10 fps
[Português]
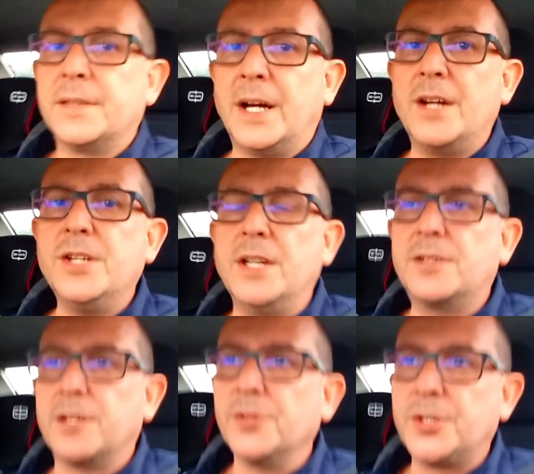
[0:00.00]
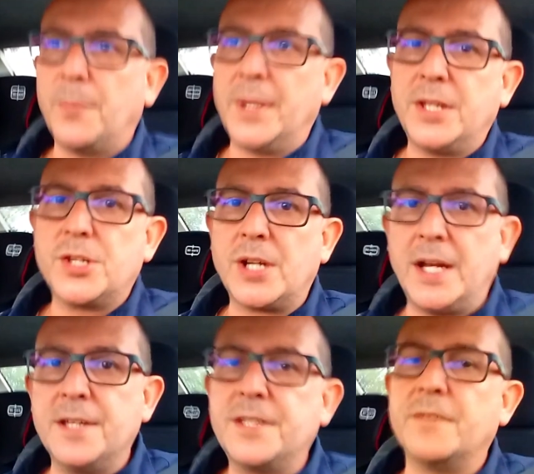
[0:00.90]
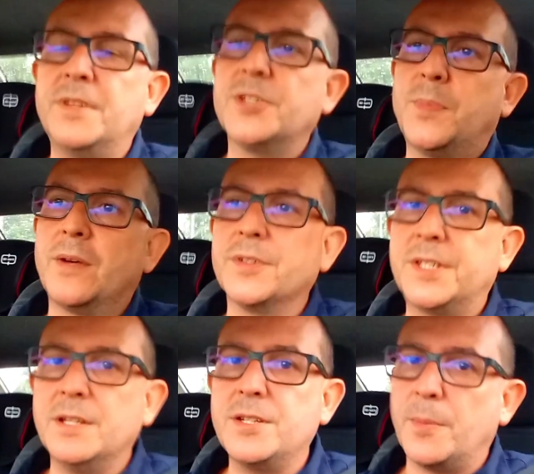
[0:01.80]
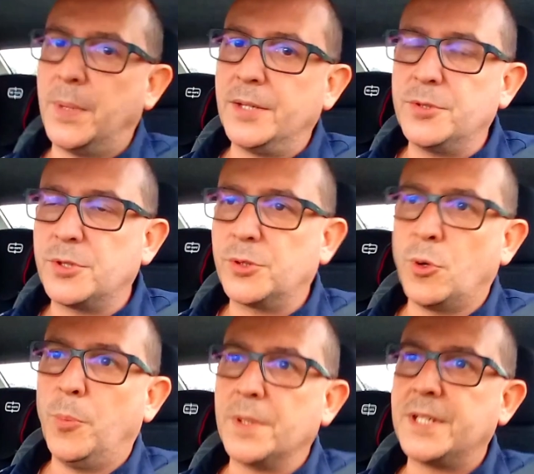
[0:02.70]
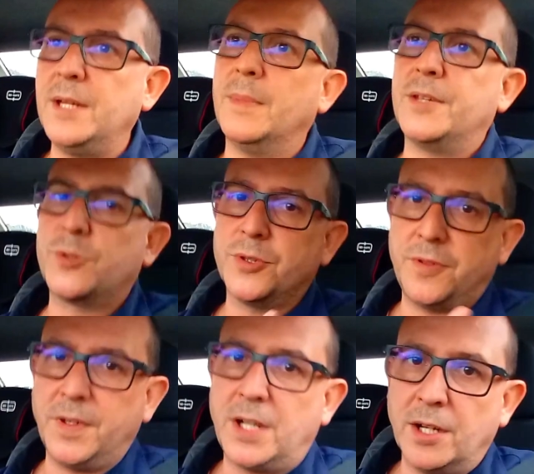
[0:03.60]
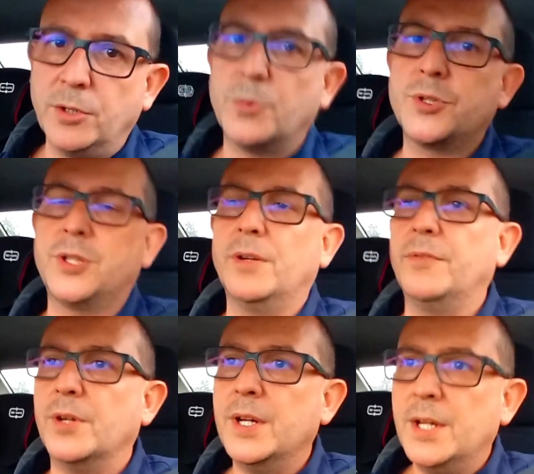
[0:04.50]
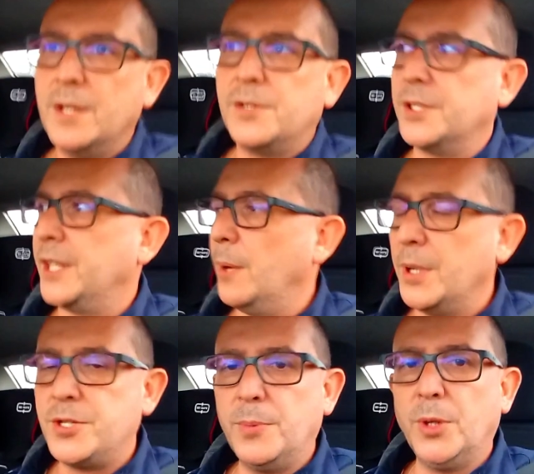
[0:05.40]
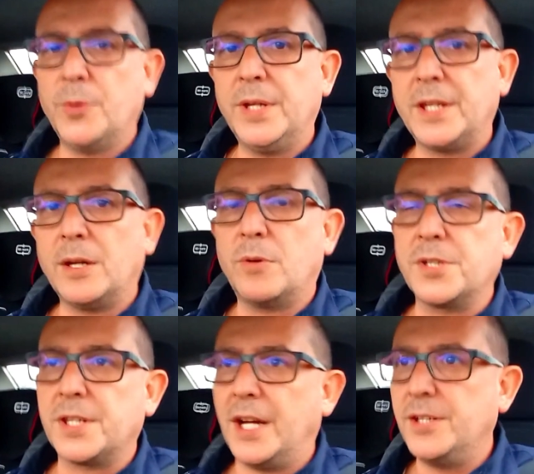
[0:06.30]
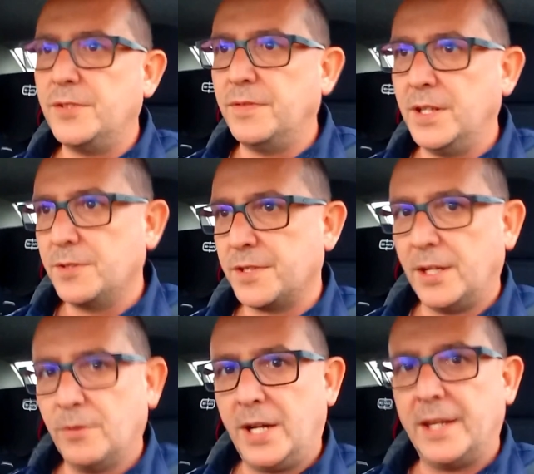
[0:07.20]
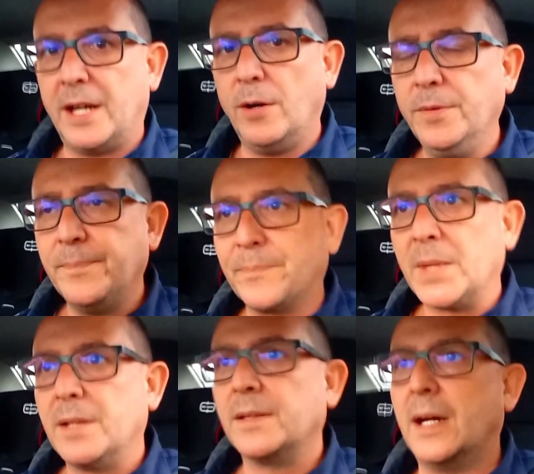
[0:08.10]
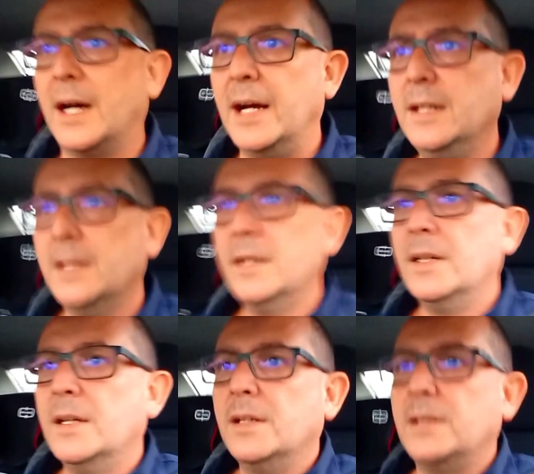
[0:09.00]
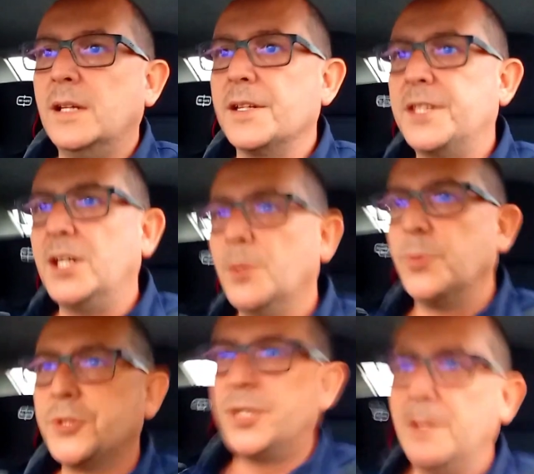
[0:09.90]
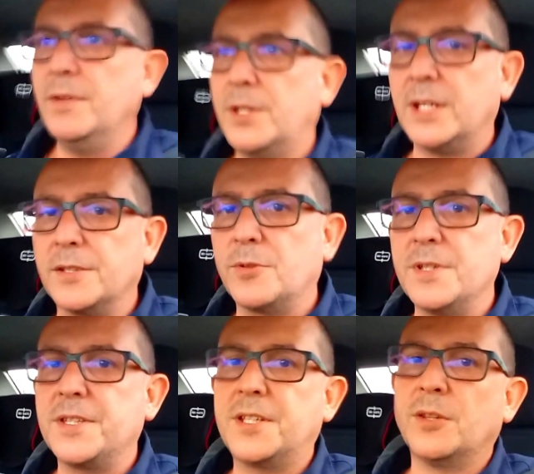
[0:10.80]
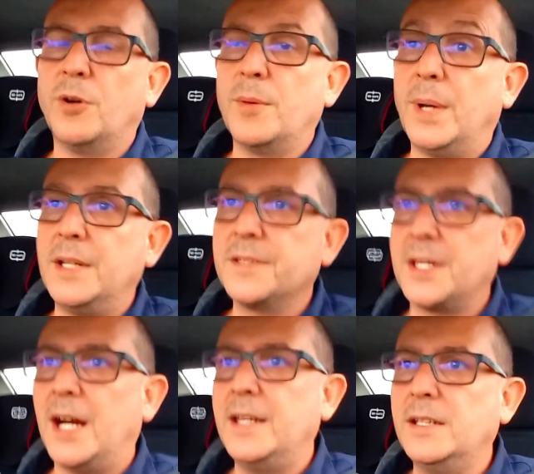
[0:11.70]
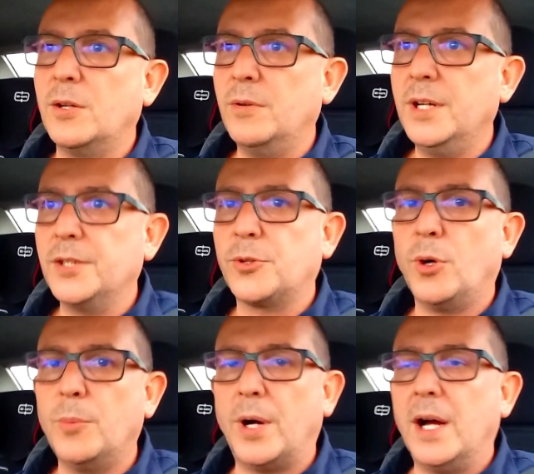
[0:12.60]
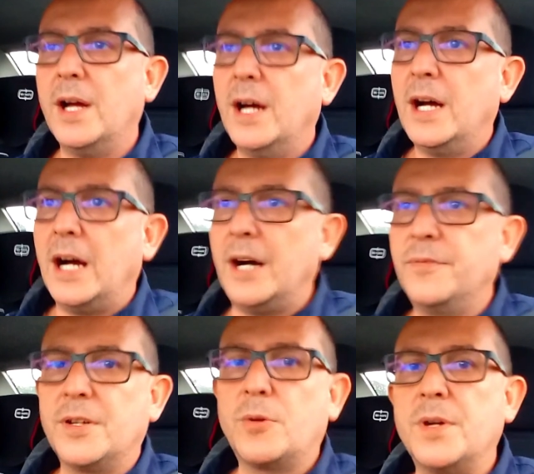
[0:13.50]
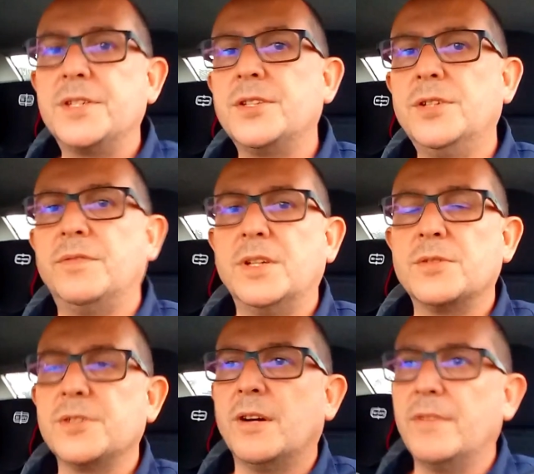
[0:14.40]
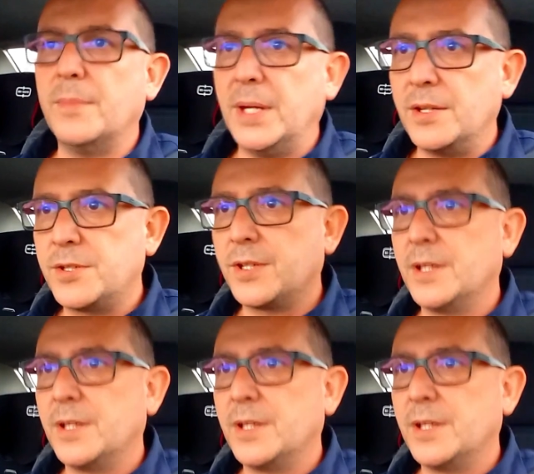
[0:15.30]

Tá, gente? Então, só para deixar esse aviso para vocês, já peço desculpas aí, mas justificando o motivo de dar uma diminuída na quantidade de vídeos aí no canal, tá? E é assim que é possível que as coisas se normalizarem, eu retomo a frequência de vídeos novamente.